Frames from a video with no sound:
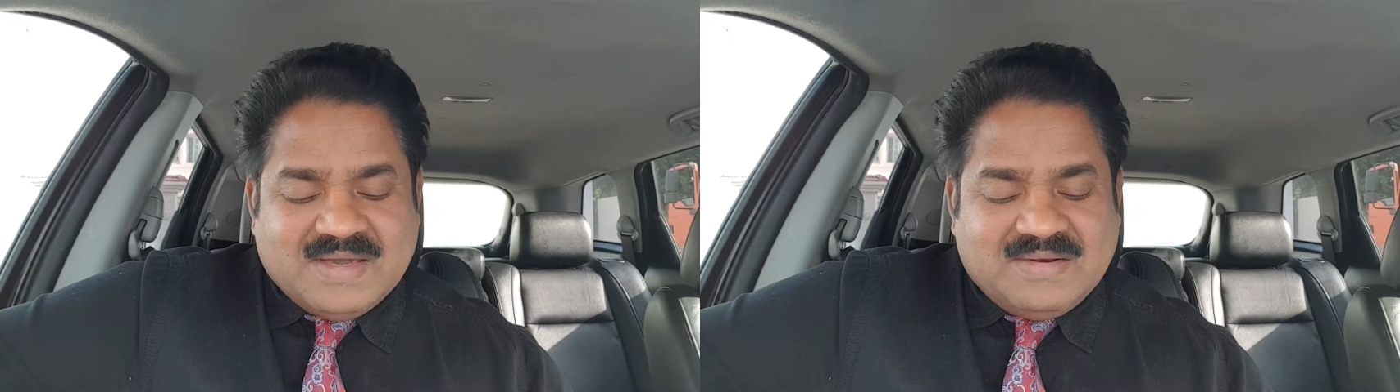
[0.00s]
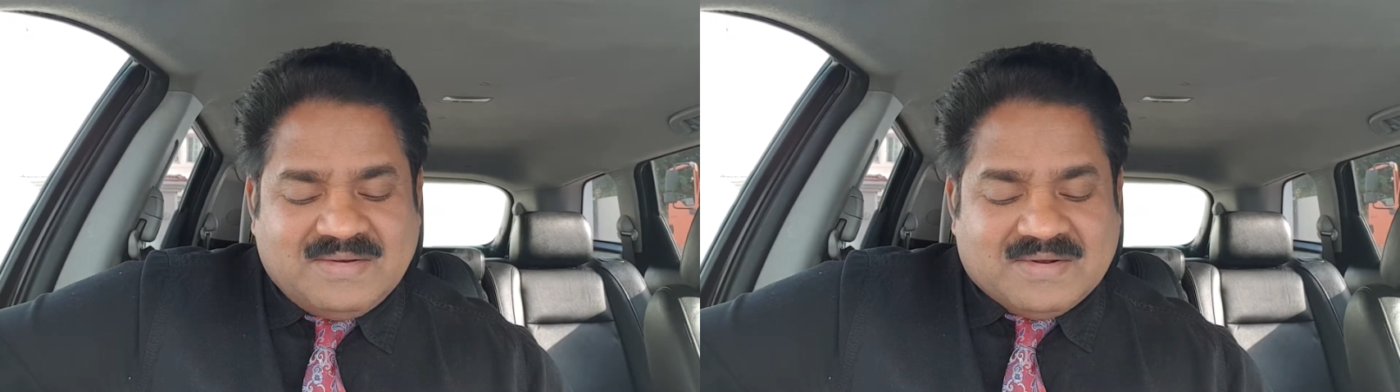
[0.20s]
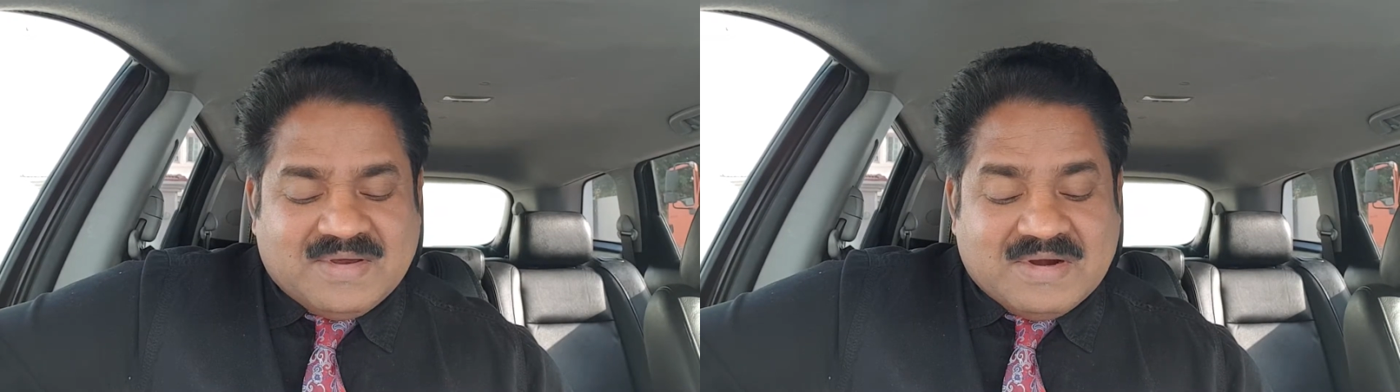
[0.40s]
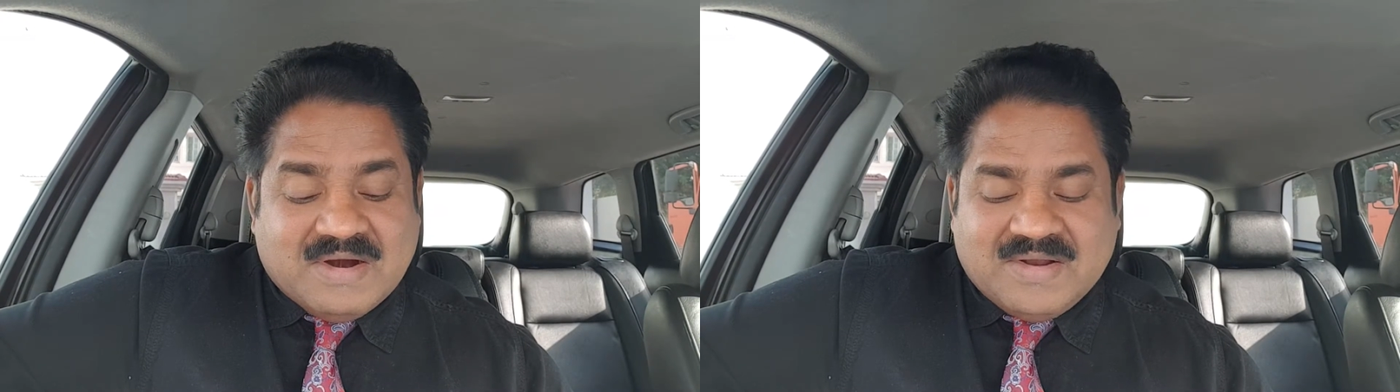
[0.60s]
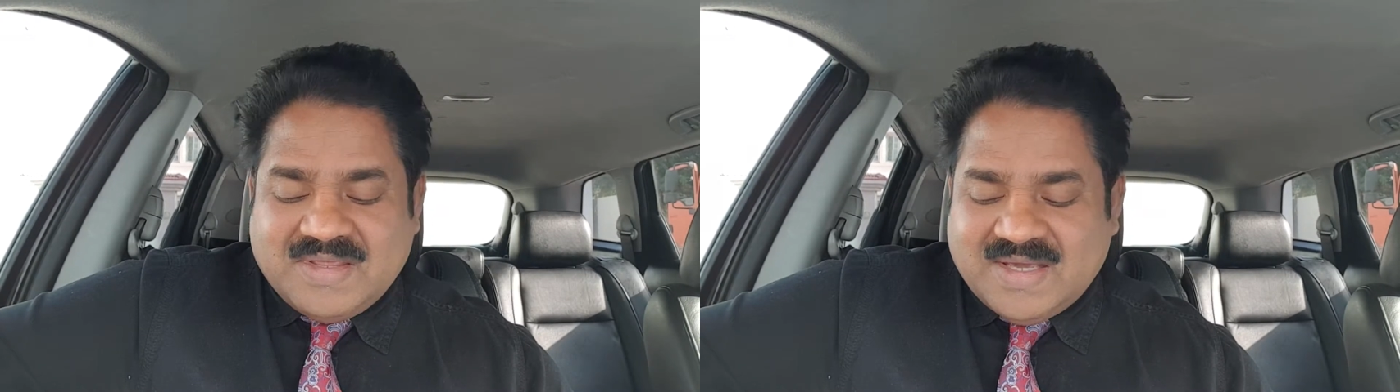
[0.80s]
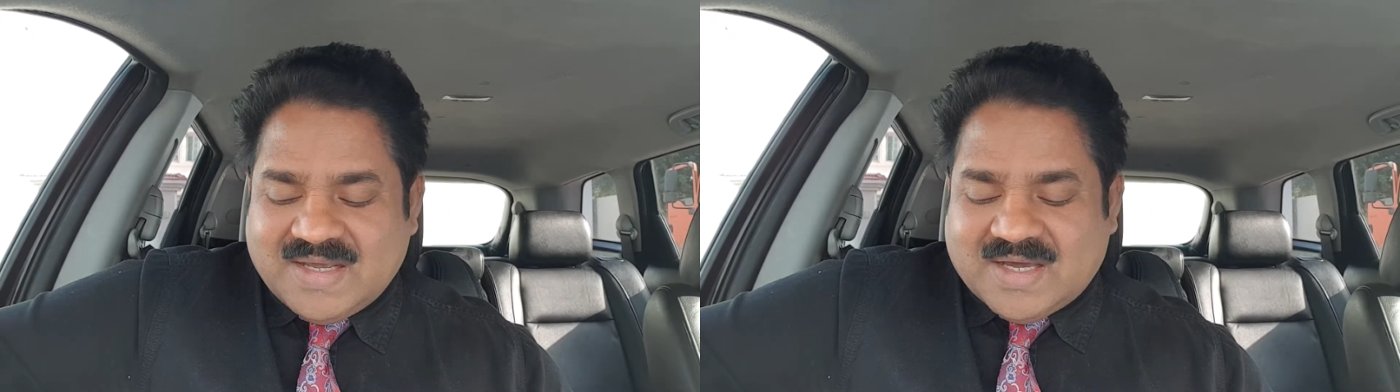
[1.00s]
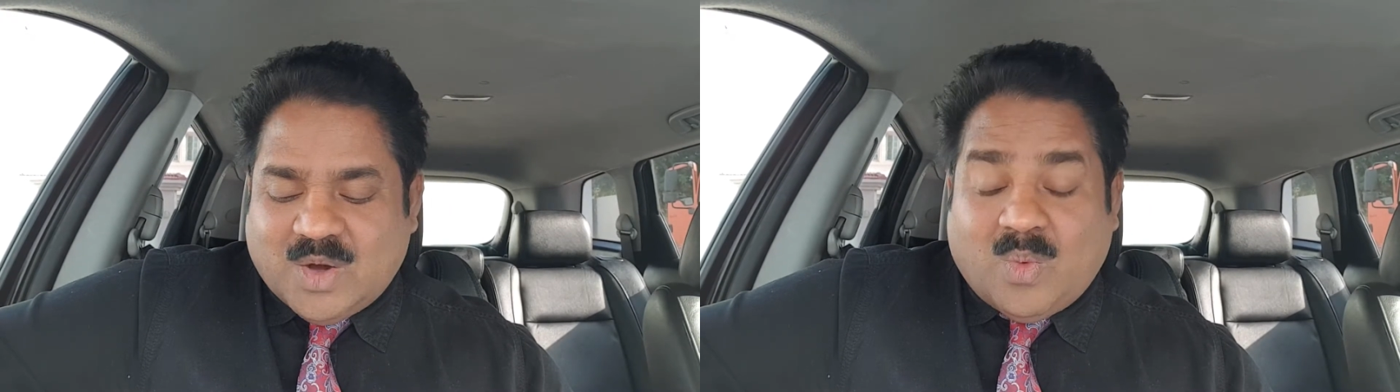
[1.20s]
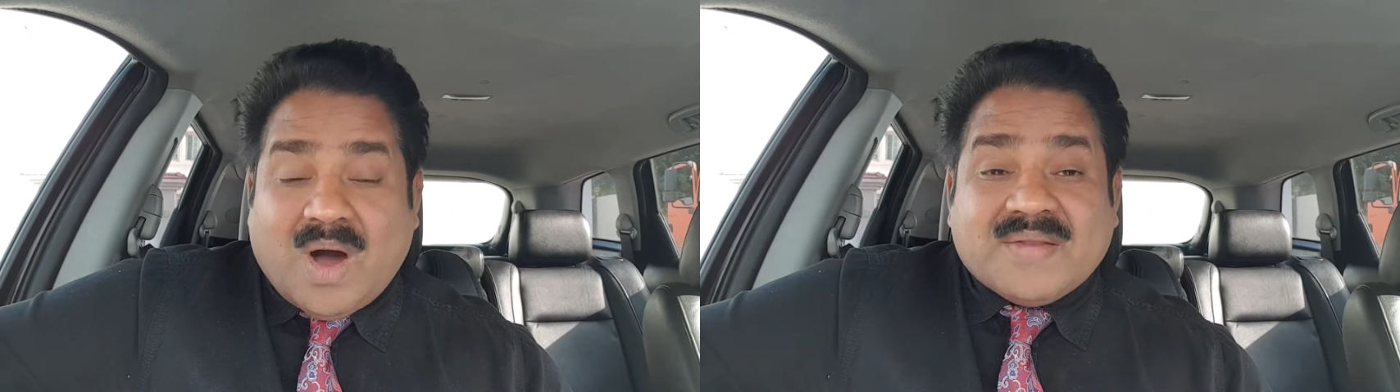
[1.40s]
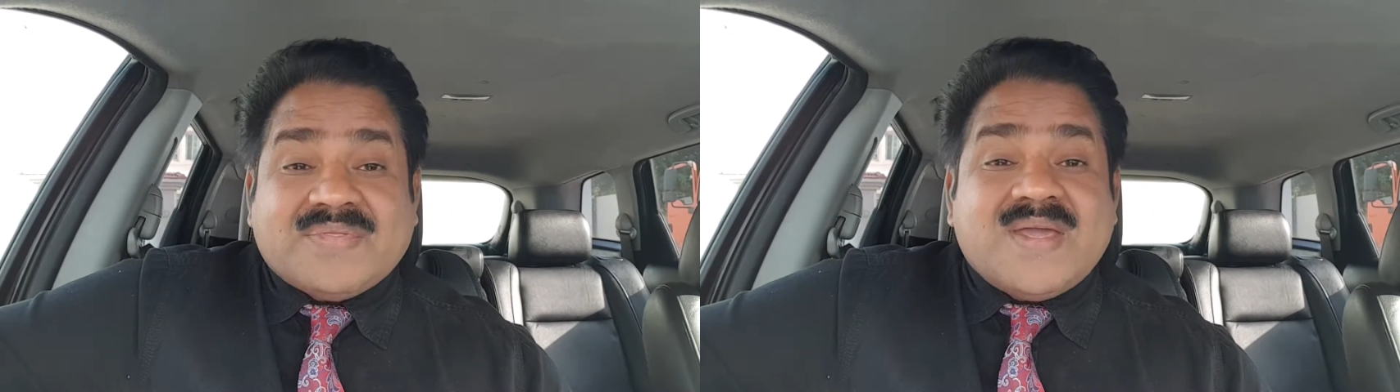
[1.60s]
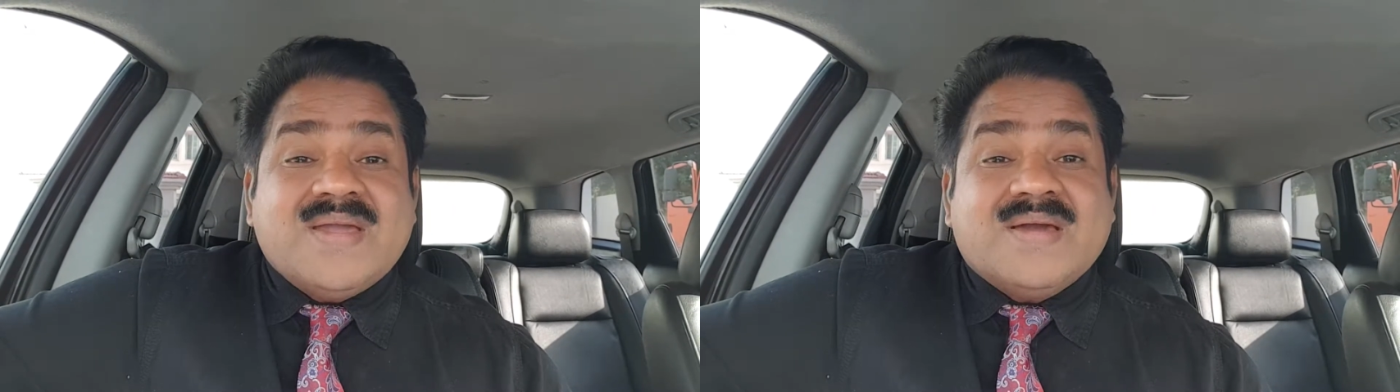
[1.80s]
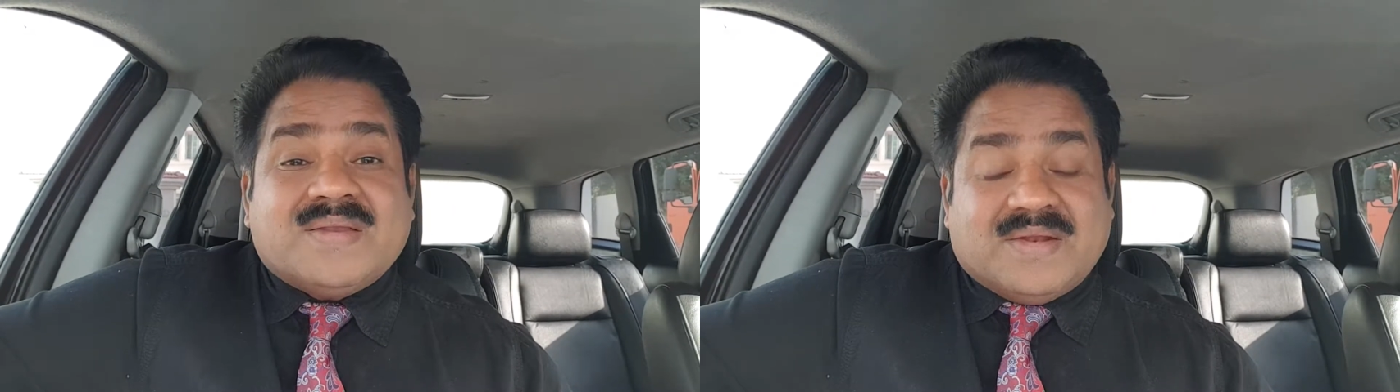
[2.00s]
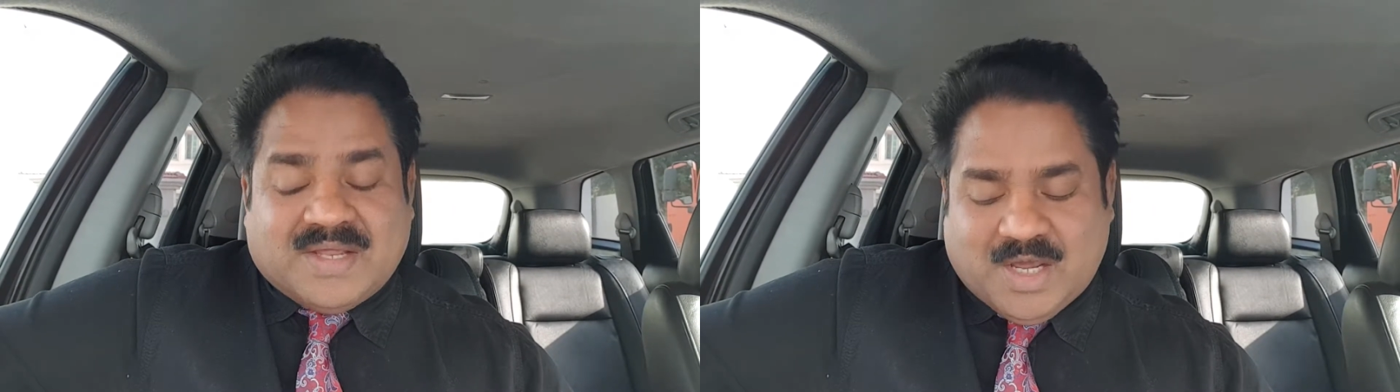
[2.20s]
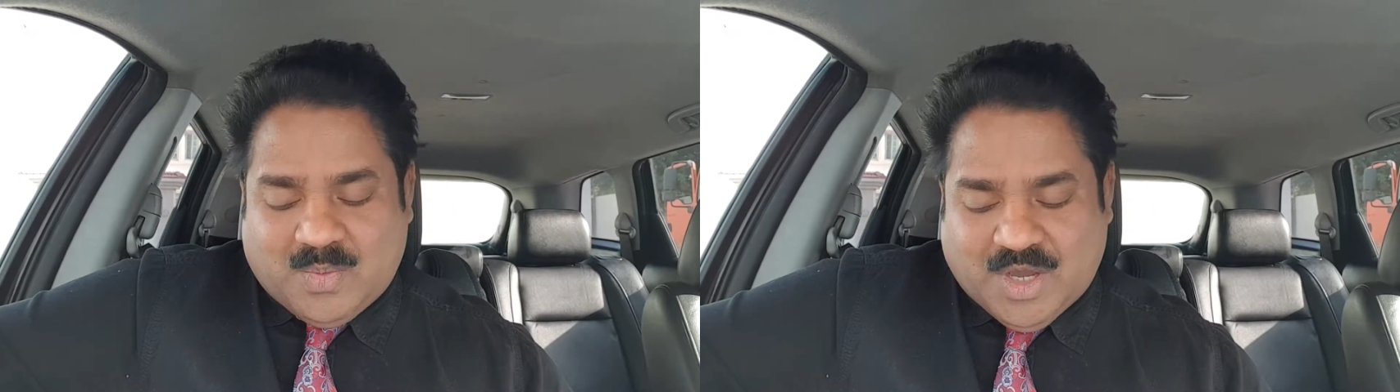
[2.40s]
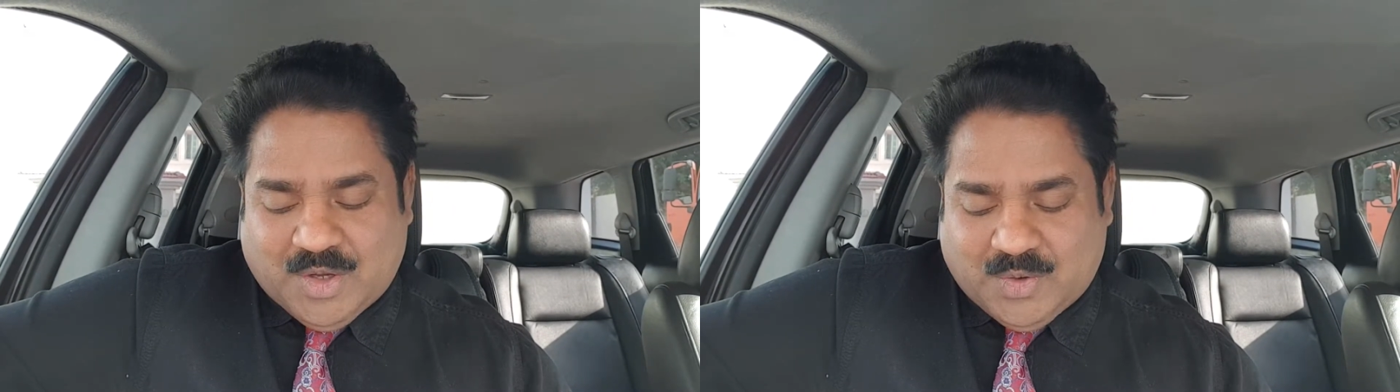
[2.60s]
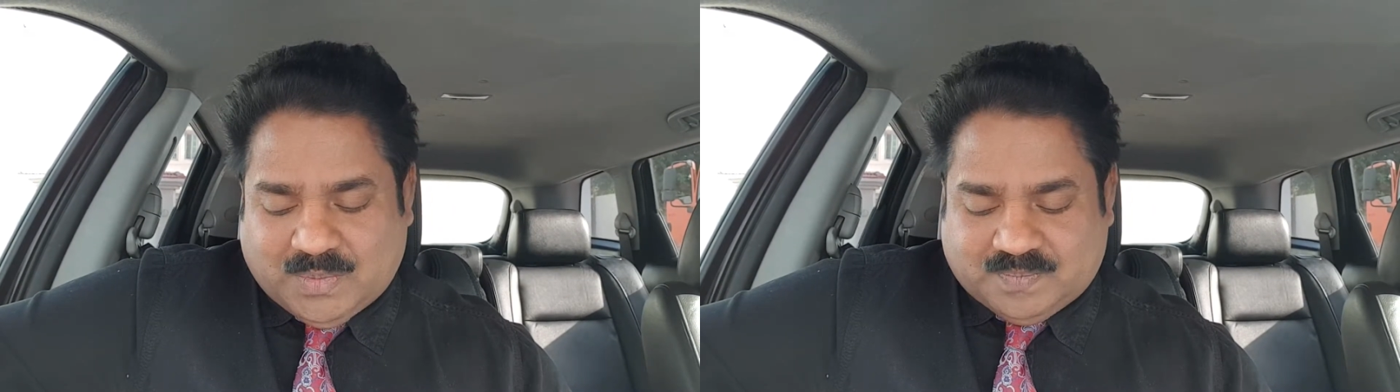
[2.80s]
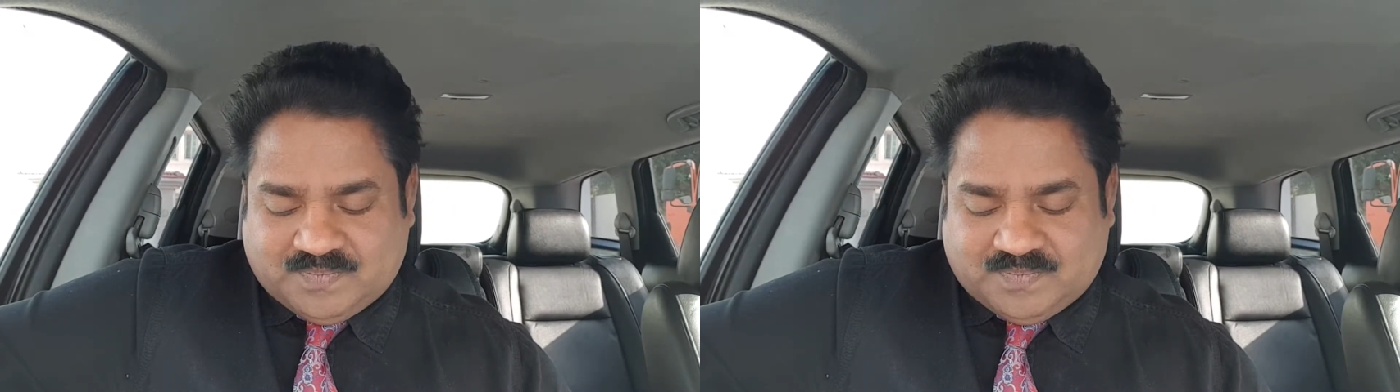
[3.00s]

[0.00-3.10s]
என்று எழுதியிருக்கிற வார்த்தை நிறைவேறும்